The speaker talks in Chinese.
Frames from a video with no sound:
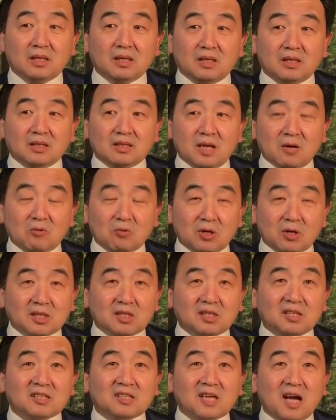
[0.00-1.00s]
但是我
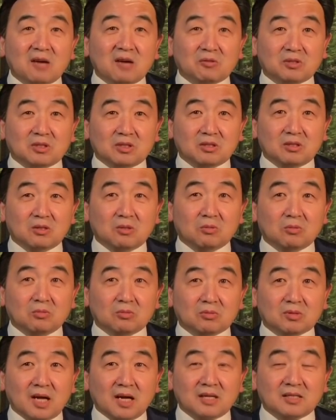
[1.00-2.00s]
个人看过之后，
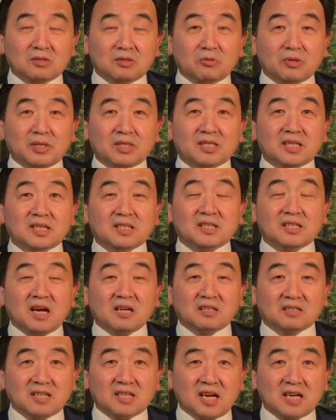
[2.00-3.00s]
他是对这场
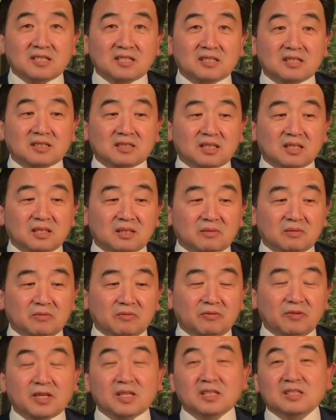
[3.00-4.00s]
战争的
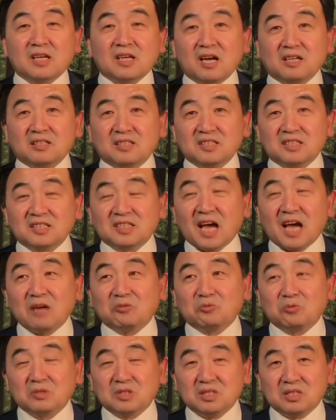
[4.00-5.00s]
非常恰
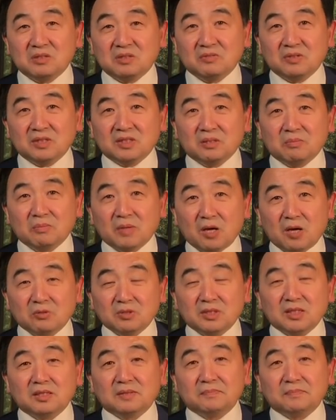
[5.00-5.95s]
如其分的描写。